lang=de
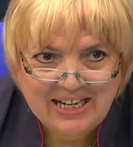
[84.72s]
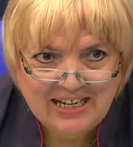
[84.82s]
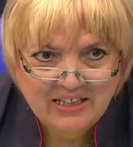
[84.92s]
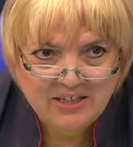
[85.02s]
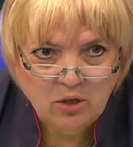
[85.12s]

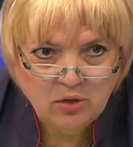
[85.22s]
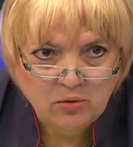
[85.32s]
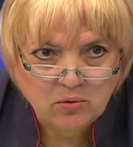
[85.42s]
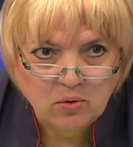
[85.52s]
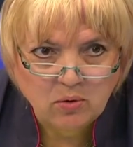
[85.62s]

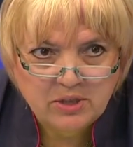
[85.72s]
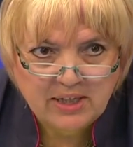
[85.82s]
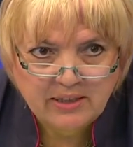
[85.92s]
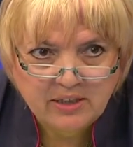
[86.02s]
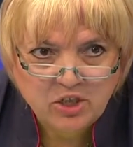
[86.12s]
Tagesordnung und
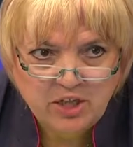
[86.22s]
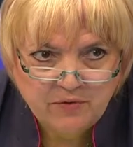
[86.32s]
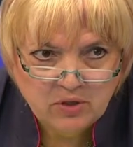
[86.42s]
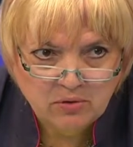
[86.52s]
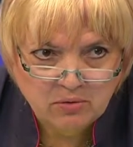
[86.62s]
an die
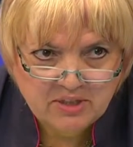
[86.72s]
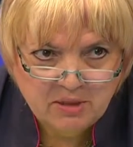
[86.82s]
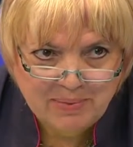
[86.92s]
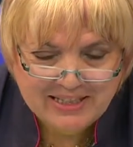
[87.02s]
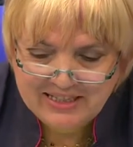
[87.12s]

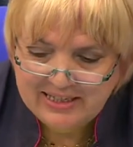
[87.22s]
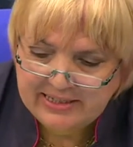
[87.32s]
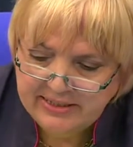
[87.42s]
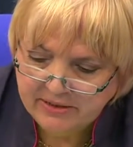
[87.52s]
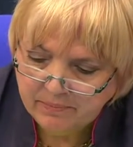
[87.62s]
Geschäftsordnungsdebatte
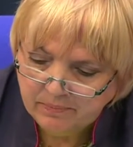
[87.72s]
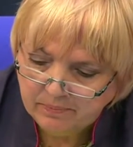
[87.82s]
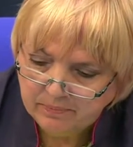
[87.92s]
halten.